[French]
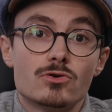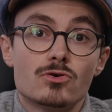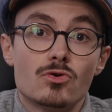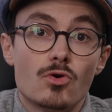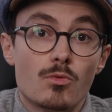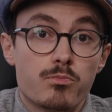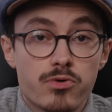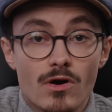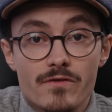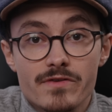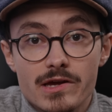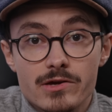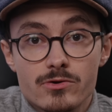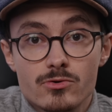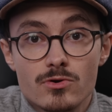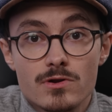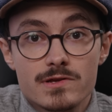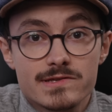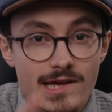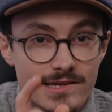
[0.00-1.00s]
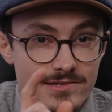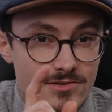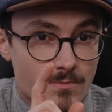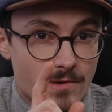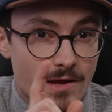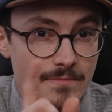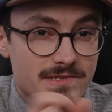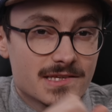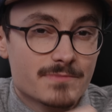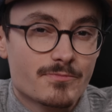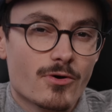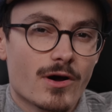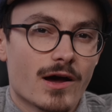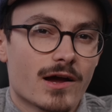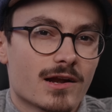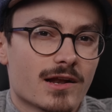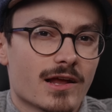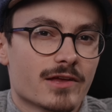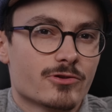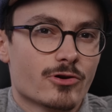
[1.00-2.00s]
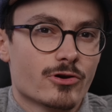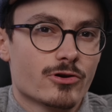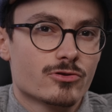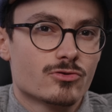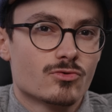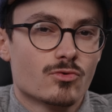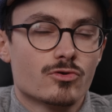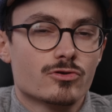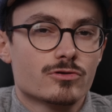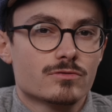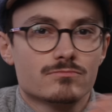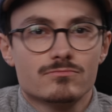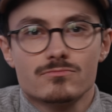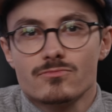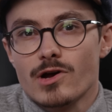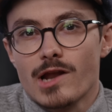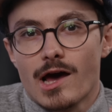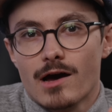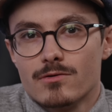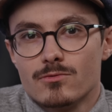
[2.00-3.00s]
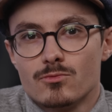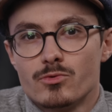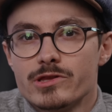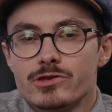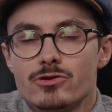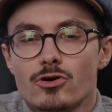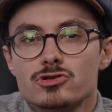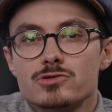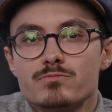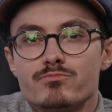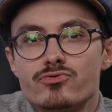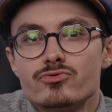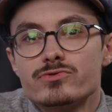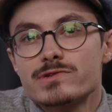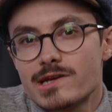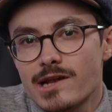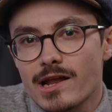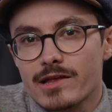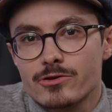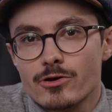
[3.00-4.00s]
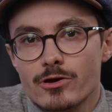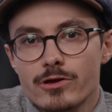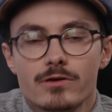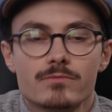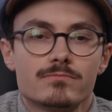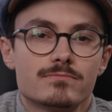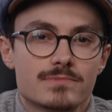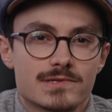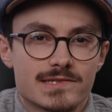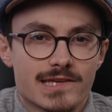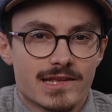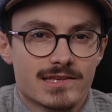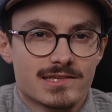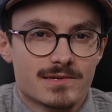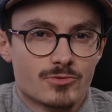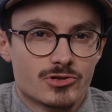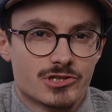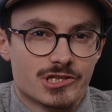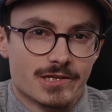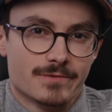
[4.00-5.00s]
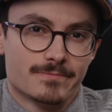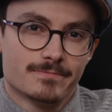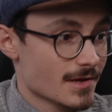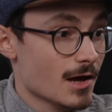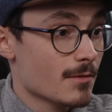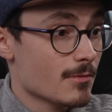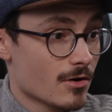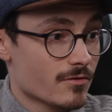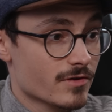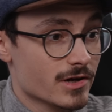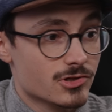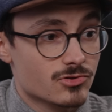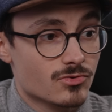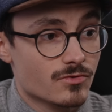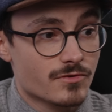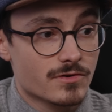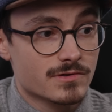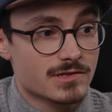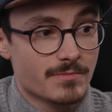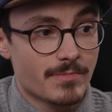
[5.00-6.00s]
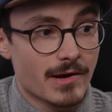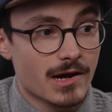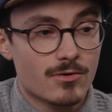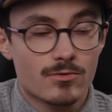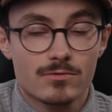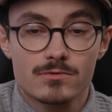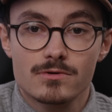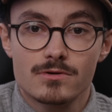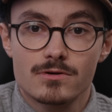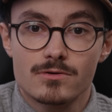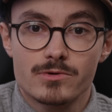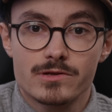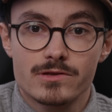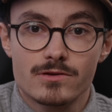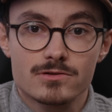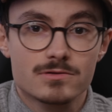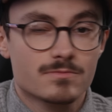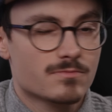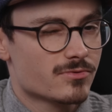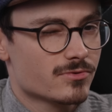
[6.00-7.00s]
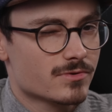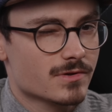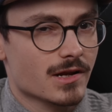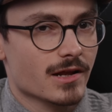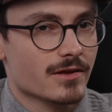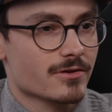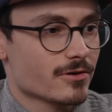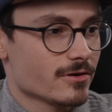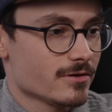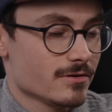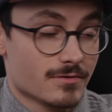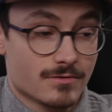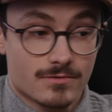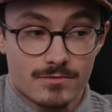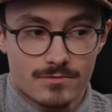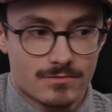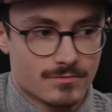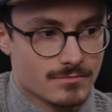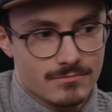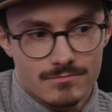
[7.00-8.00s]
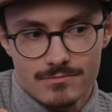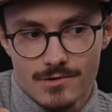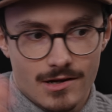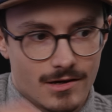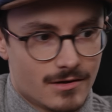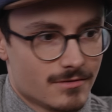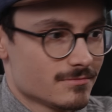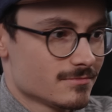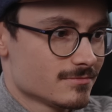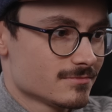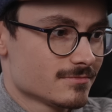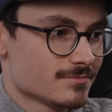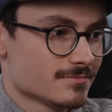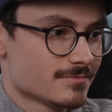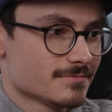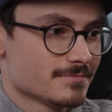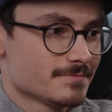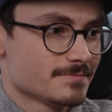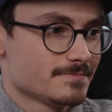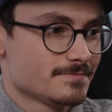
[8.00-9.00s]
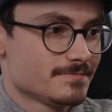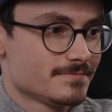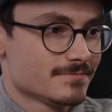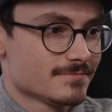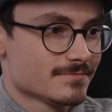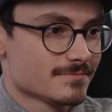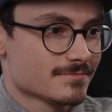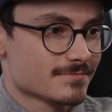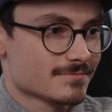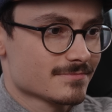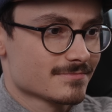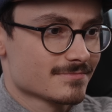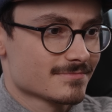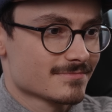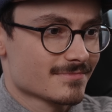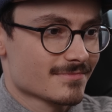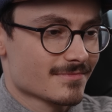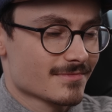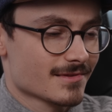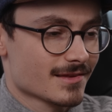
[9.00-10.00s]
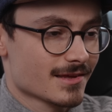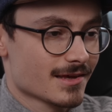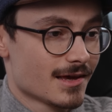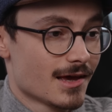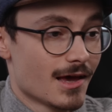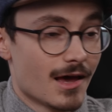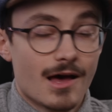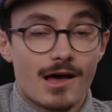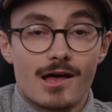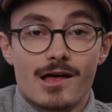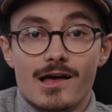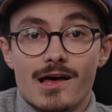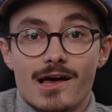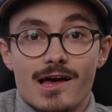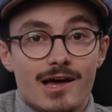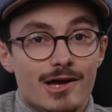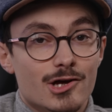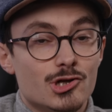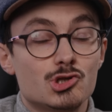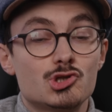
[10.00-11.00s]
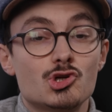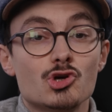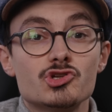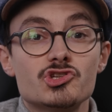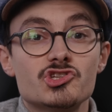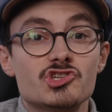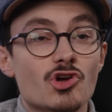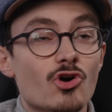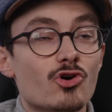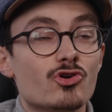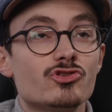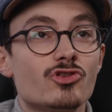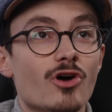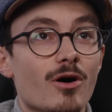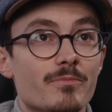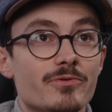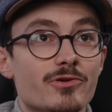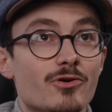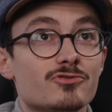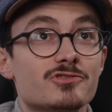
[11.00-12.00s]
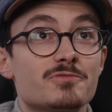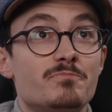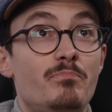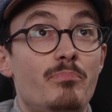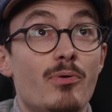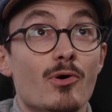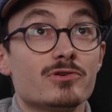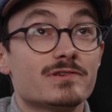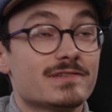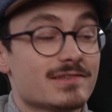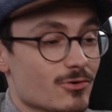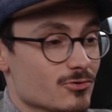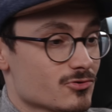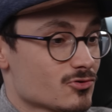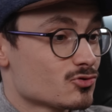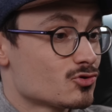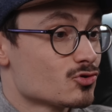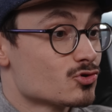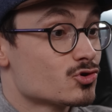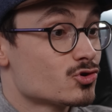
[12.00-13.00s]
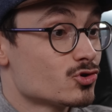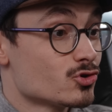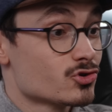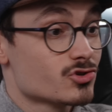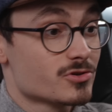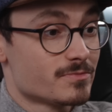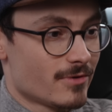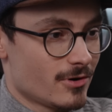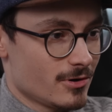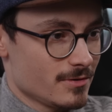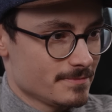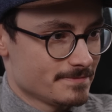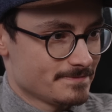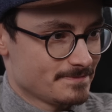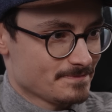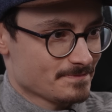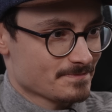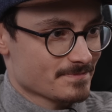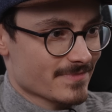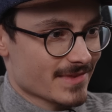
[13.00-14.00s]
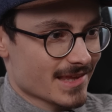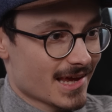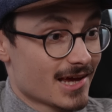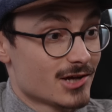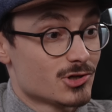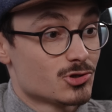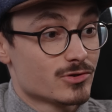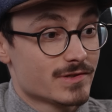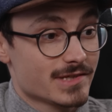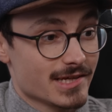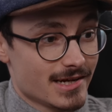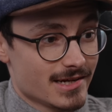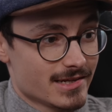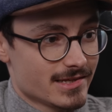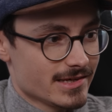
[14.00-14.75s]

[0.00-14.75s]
le point-virgule, ça ressemble un petit peu à un clin d'œil, donc voilà, Windows plus clin d'œil, c'est les emojis. Non, mais en vrai, je trouve que c'est pas con, euh, Windows plus clin d'œil. Euh, voilà. Si tu que c'est pas con ce que tu dis, très bien. Je sens une ambiance pesante de jugement je tiens à le